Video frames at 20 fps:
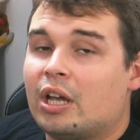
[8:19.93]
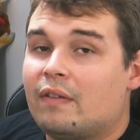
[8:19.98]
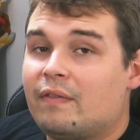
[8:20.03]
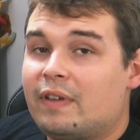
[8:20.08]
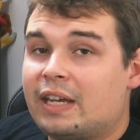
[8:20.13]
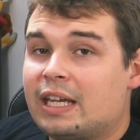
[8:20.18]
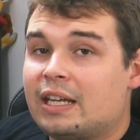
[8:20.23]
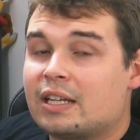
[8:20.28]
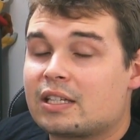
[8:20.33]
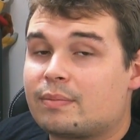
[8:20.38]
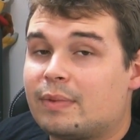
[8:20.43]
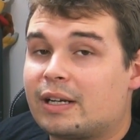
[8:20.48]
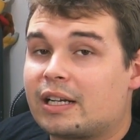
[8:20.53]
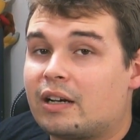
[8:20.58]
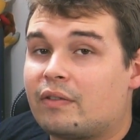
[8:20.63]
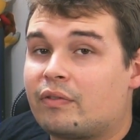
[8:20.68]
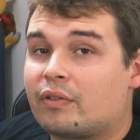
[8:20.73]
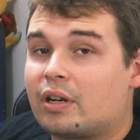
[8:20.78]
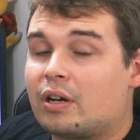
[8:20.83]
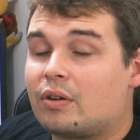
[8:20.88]
Wir gehen jetzt mal
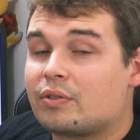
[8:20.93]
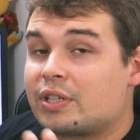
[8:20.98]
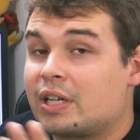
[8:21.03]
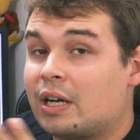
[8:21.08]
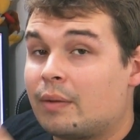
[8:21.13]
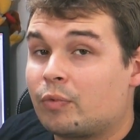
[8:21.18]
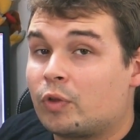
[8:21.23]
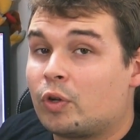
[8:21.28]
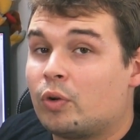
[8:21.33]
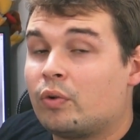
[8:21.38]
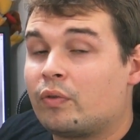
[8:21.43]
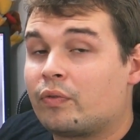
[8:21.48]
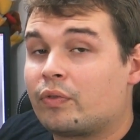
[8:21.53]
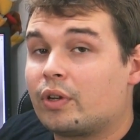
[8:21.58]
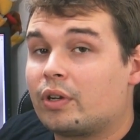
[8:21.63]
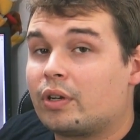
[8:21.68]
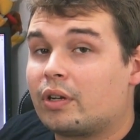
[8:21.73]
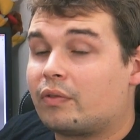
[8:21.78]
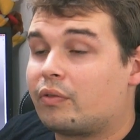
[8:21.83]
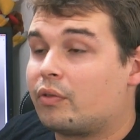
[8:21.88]
davon aus, ihr habt eine Lüfter
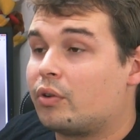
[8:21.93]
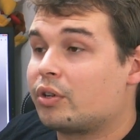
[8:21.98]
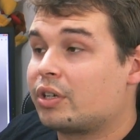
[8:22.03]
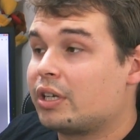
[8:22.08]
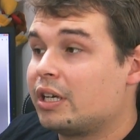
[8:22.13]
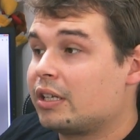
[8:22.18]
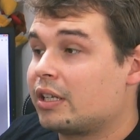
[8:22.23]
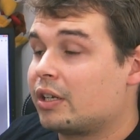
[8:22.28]
Lüfter in der Front,